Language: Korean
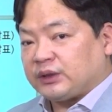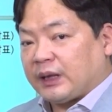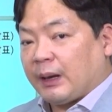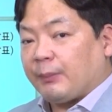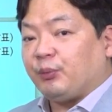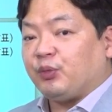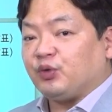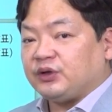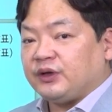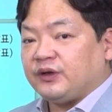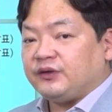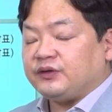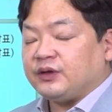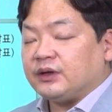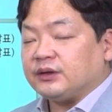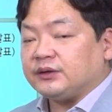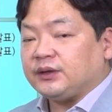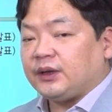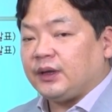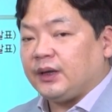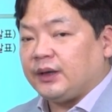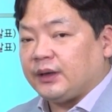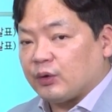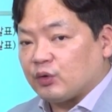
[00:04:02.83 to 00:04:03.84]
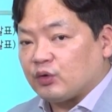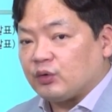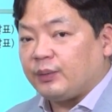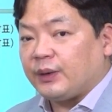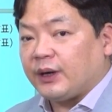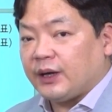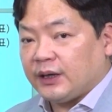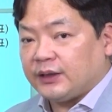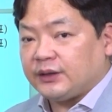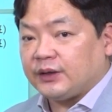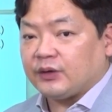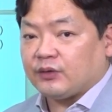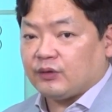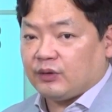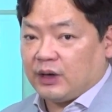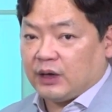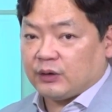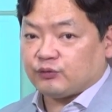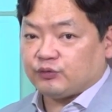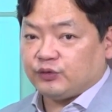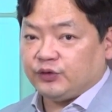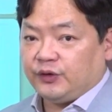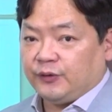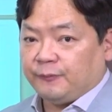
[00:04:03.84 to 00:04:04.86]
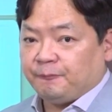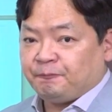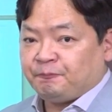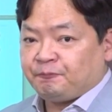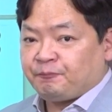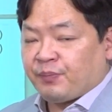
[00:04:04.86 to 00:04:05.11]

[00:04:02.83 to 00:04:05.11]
답보된 상태라고 봐야 될 것 같고요.